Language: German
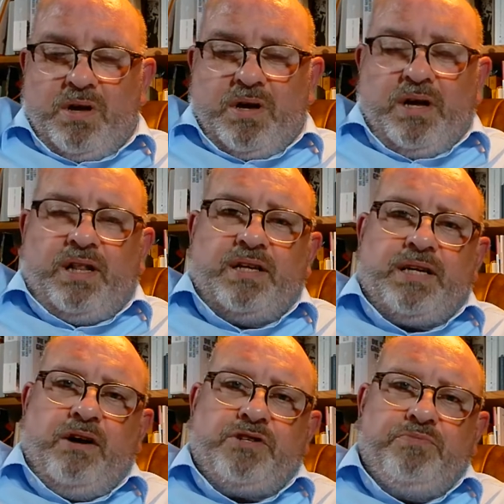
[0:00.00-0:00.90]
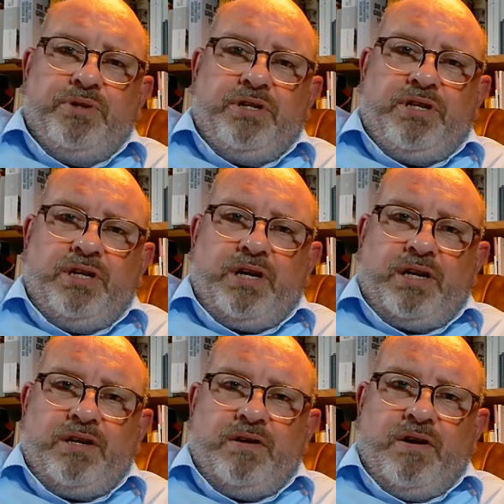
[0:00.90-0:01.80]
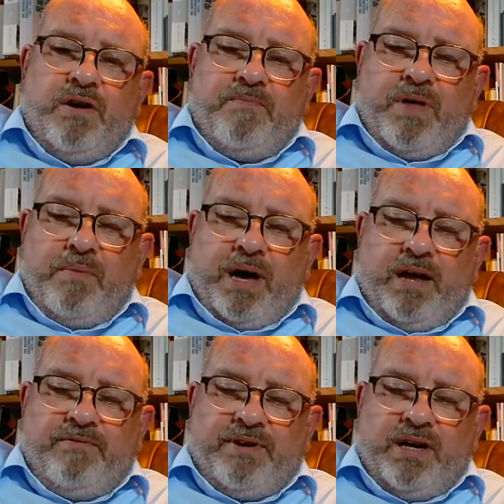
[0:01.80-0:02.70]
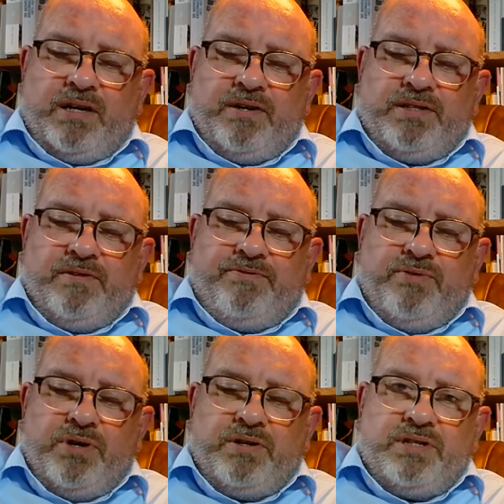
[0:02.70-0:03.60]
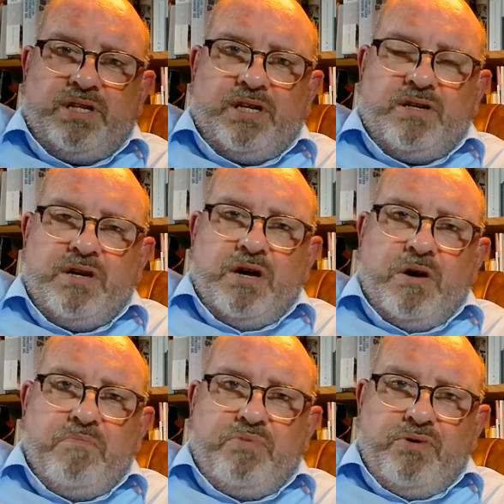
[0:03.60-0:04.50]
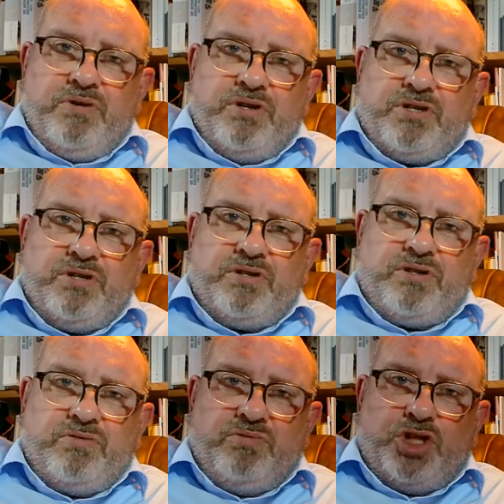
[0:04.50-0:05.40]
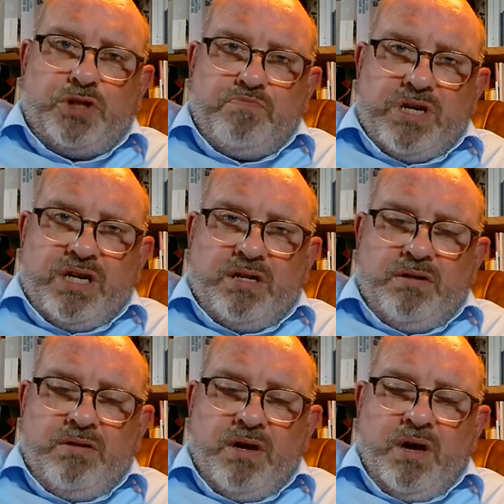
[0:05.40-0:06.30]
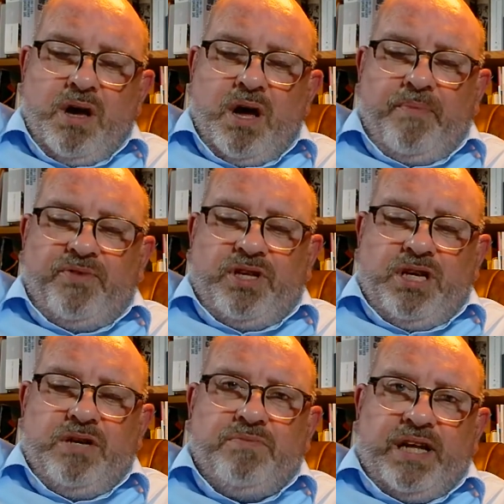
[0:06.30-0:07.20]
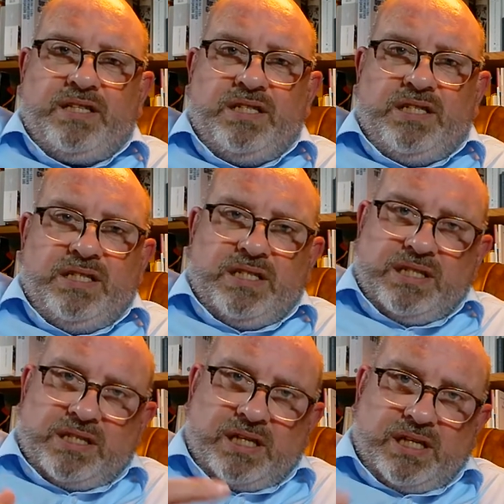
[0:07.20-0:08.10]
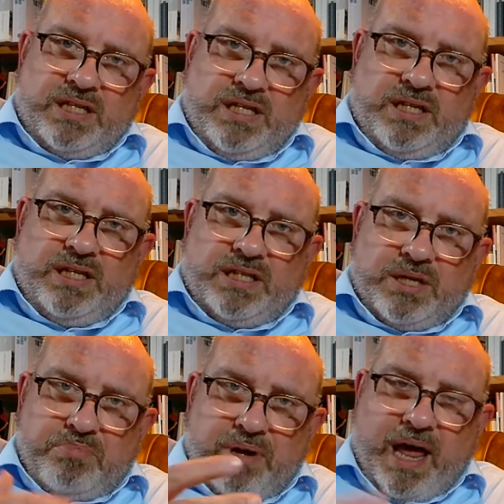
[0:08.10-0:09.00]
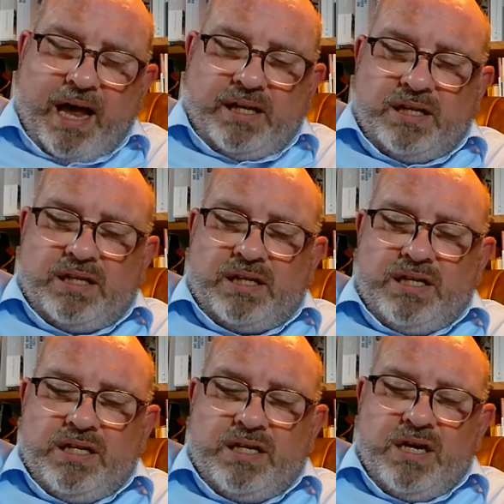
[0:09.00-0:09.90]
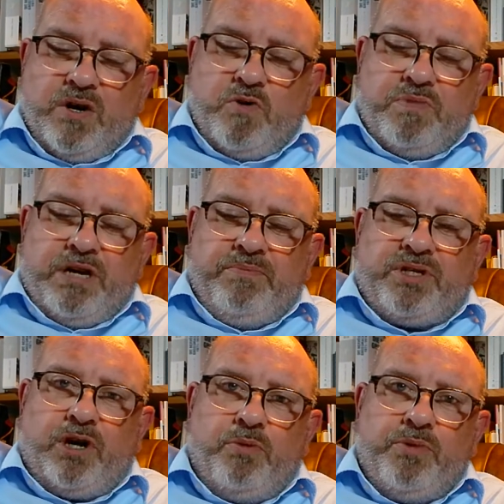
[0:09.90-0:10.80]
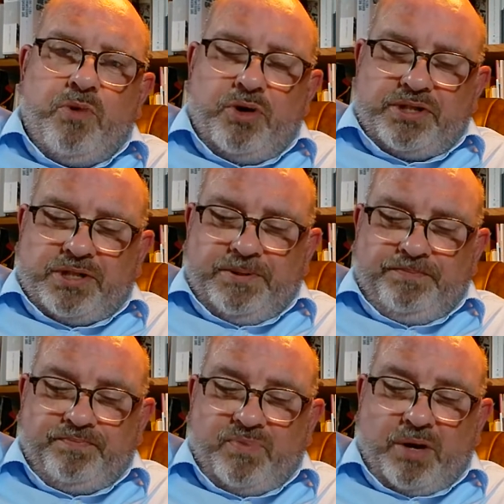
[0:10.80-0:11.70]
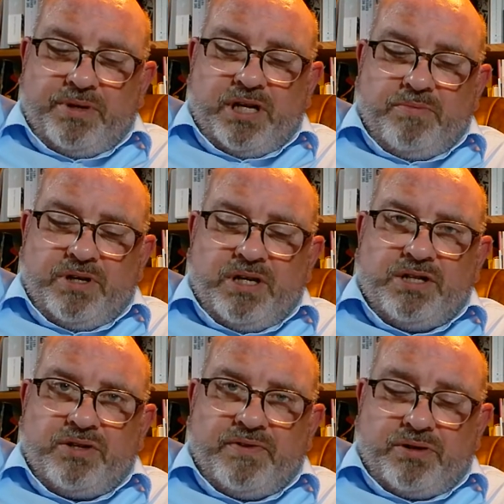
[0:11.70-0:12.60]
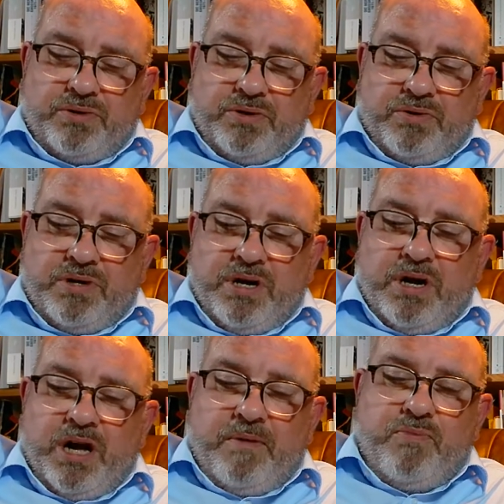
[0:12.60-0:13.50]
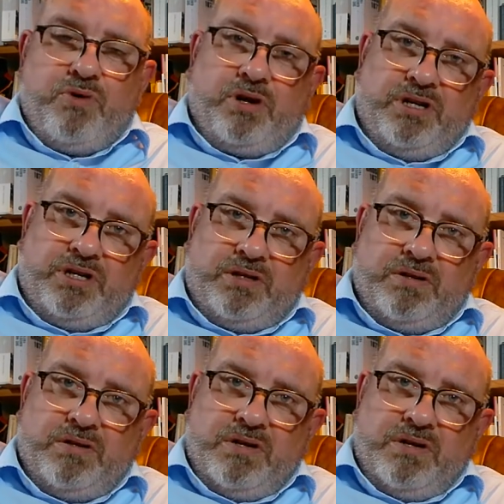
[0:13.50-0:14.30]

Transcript: Hitlers Außenpolitik hatte ähm, am Anfang äh, vorgesehen, äh, Bündnisse zu schmieden, ähm, die ihm letztlich diesen Krieg, diesen geplanten Krieg um Lebensraum im Osten, damit eben gegen die Sowjetunion, ermöglichten.